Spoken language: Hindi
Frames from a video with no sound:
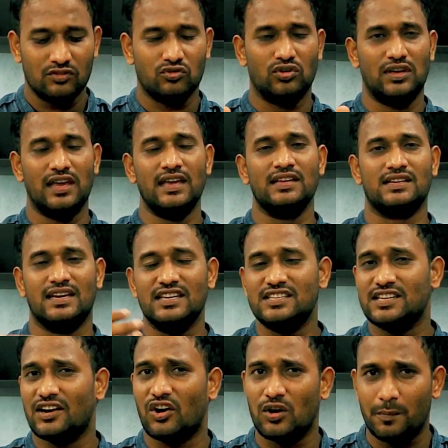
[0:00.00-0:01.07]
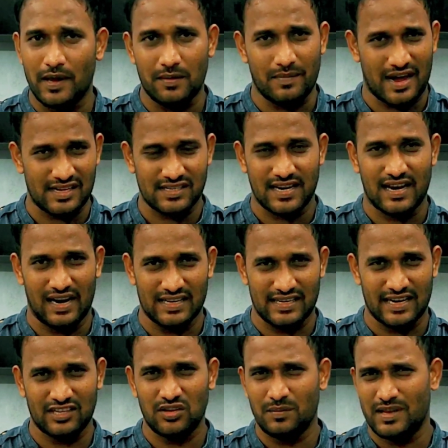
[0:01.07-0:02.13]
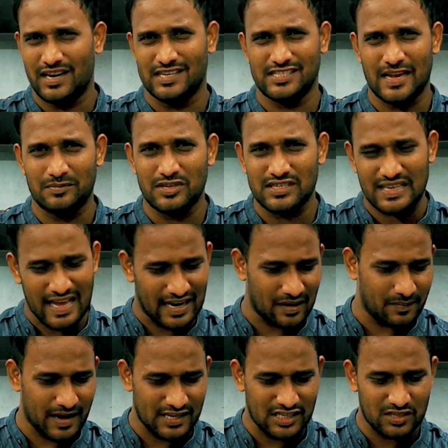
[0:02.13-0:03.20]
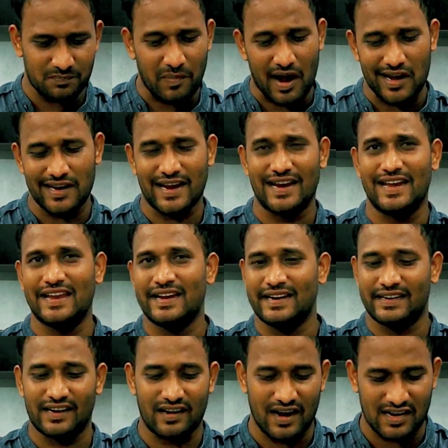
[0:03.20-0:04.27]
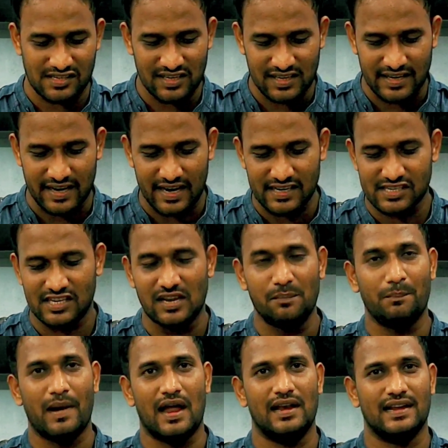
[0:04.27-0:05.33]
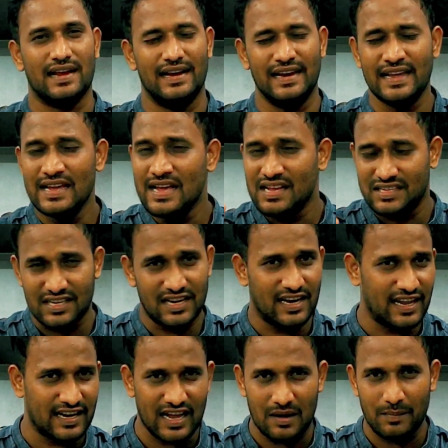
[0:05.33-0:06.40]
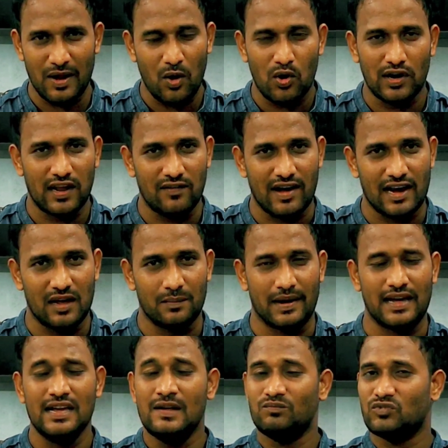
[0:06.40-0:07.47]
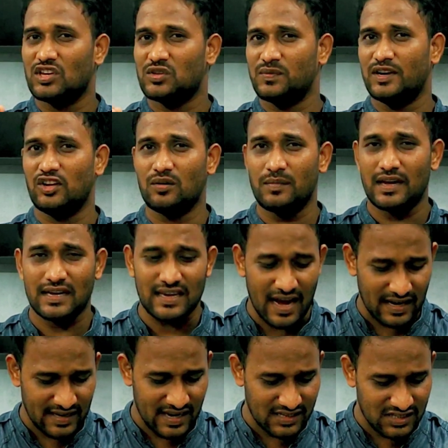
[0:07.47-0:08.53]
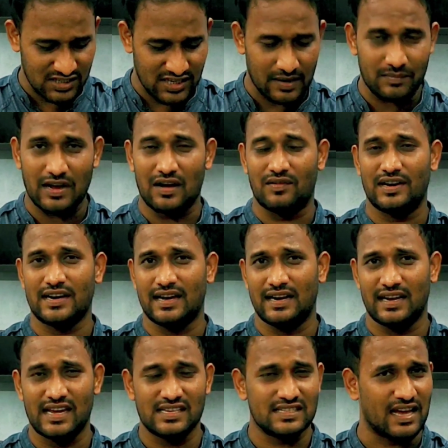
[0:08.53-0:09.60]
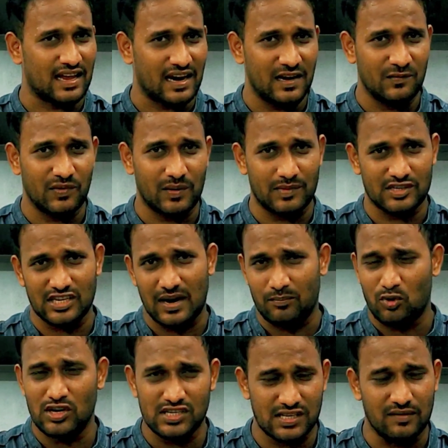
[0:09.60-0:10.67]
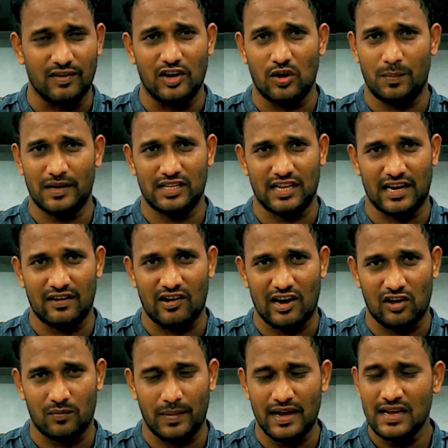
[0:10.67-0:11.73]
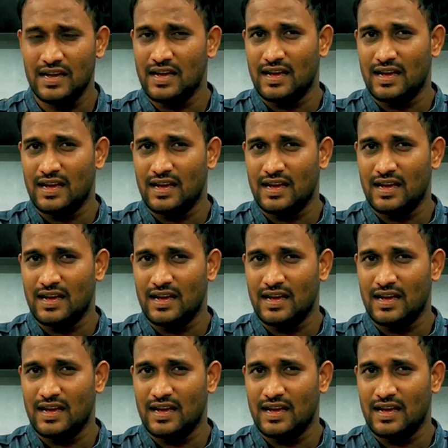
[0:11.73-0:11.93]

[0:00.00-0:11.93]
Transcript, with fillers: तो ये किस ग्राउंड पे मैच खेला जाएंगे तो मेरे हिसाब से सारा मैचेस पाली के लिए इंटरनेशनल क्रिकेट स्टेडियम पाली के लिए श्रीलंका में होने वाले हैं भाई तो इस वीडियो में क्या क्या चीजें हम कवर करेंगे सारा इन्फॉर्मेशन आपको इसी वीडियो पे देने वाला हूं भाई